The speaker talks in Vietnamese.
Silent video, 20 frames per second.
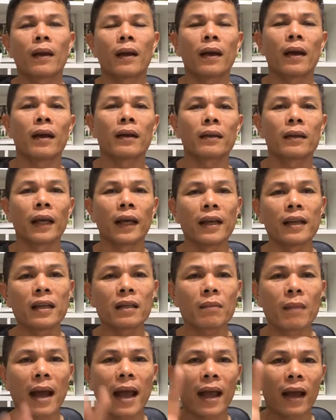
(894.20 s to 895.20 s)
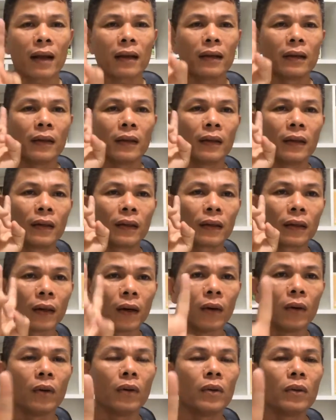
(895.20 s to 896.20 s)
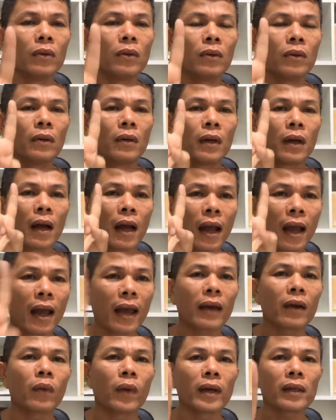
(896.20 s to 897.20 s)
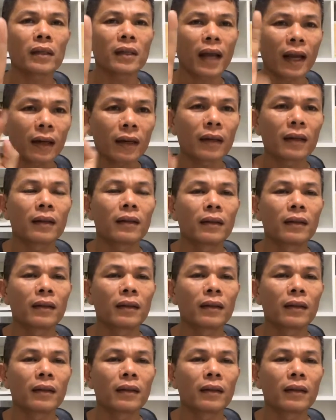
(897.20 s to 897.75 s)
à, chỉ những bạn đủ hai quyển sách